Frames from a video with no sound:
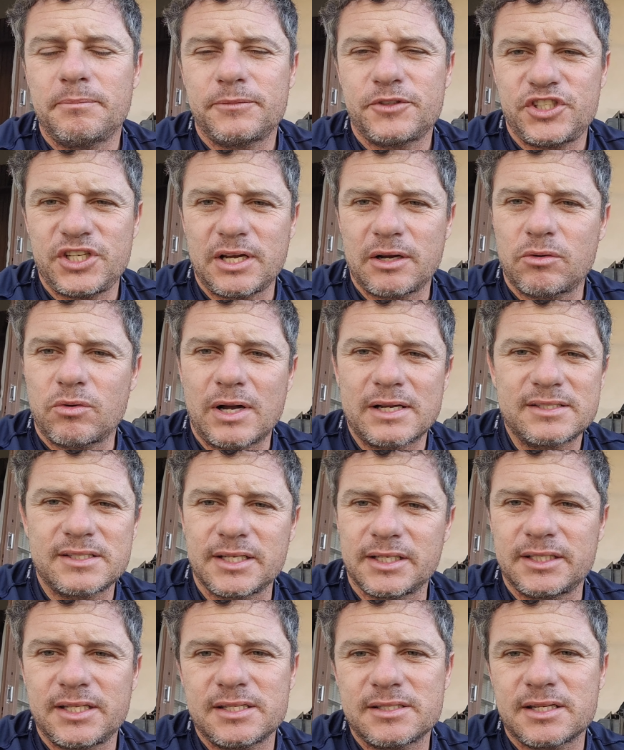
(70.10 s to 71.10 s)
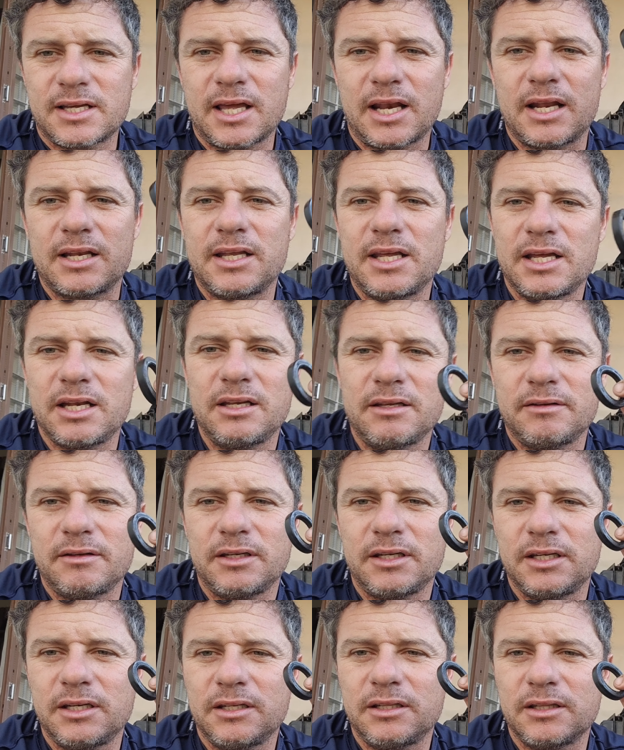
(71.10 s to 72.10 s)
Tinha quase certeza que era nele
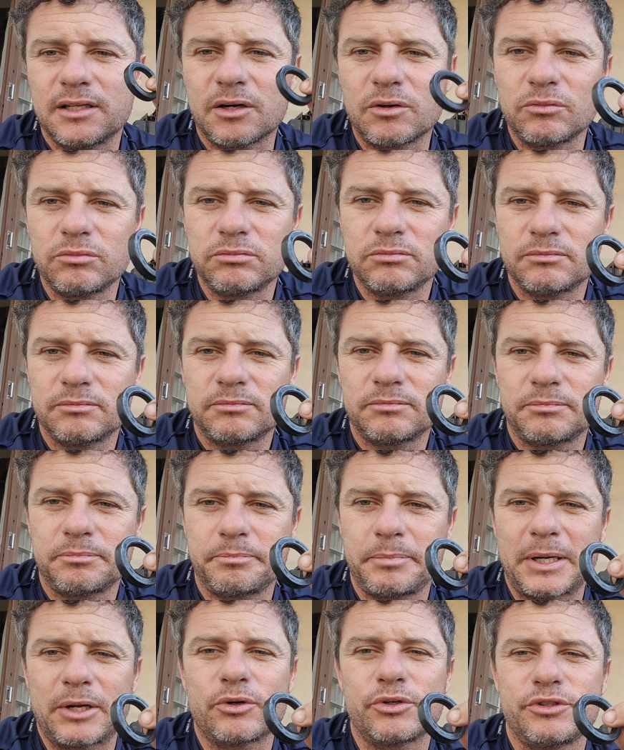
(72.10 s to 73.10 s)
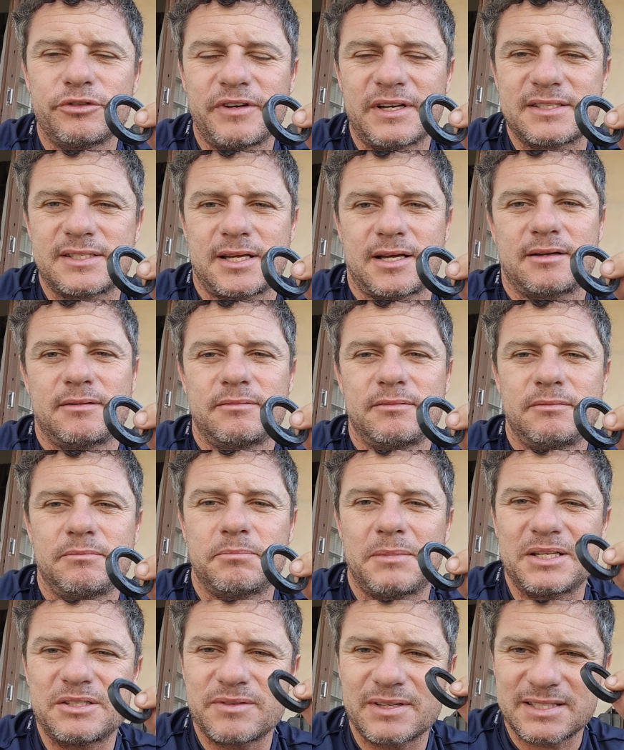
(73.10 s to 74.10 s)
e não parou de vazar,
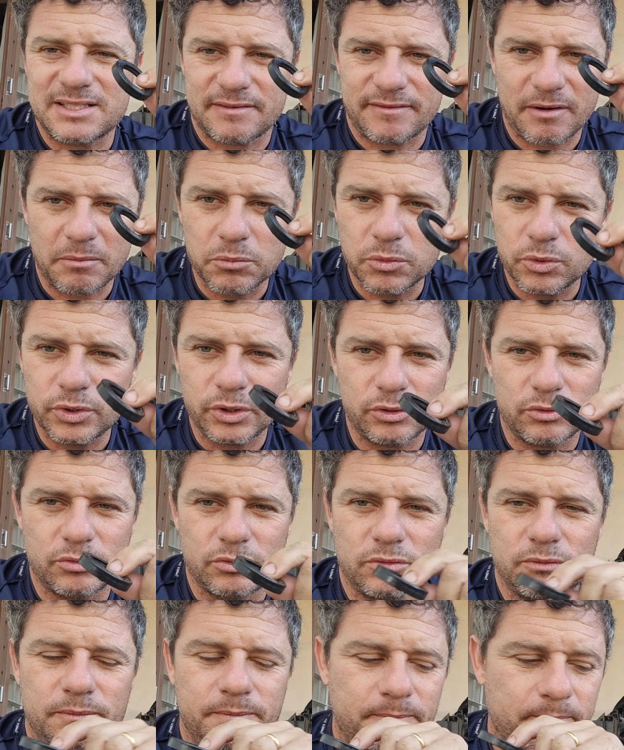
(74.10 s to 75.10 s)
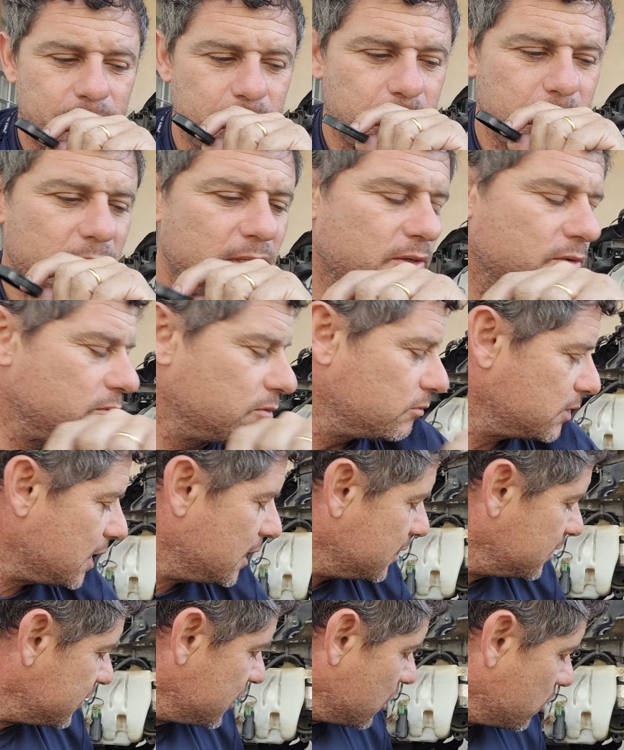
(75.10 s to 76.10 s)
mas vazava muito. O que,
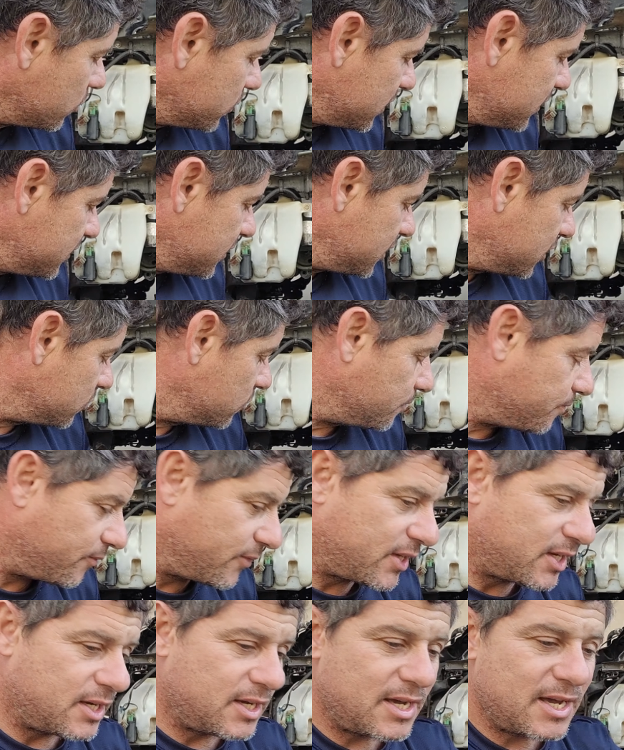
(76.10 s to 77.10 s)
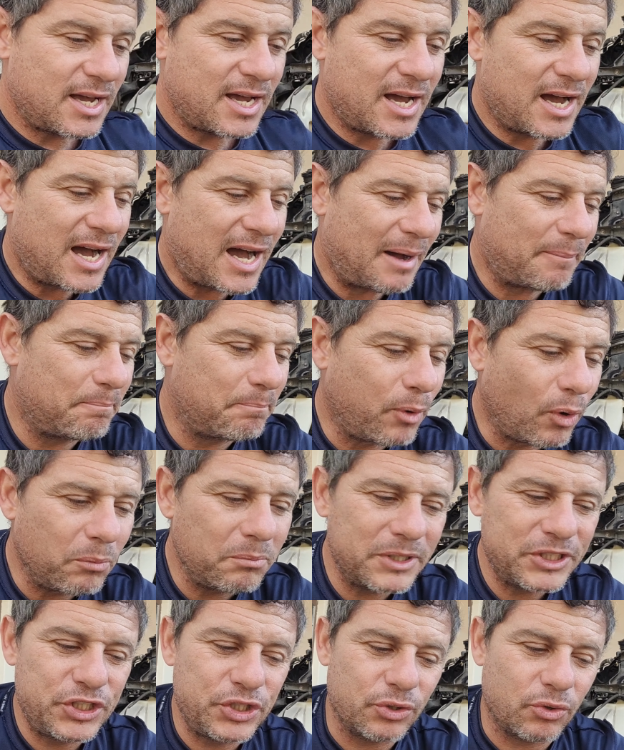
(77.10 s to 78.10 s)
que tinha acontecido? A
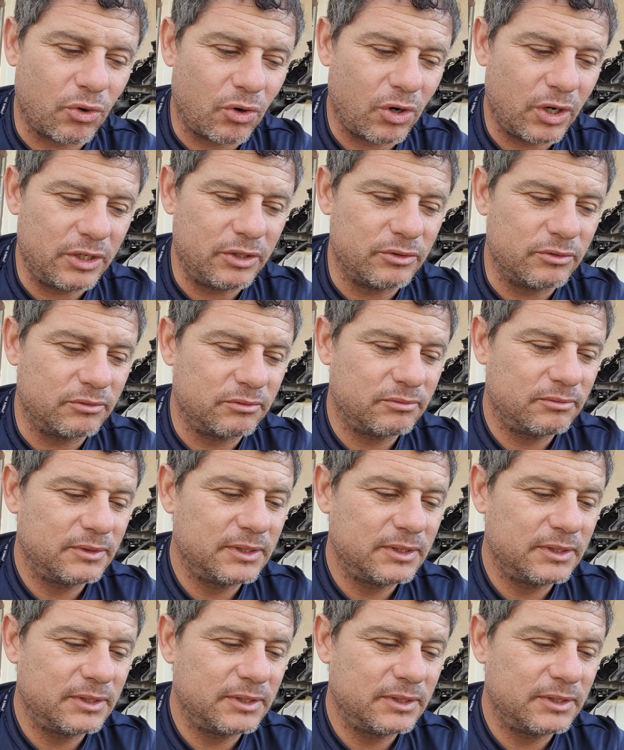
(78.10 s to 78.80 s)
bomba de óleo,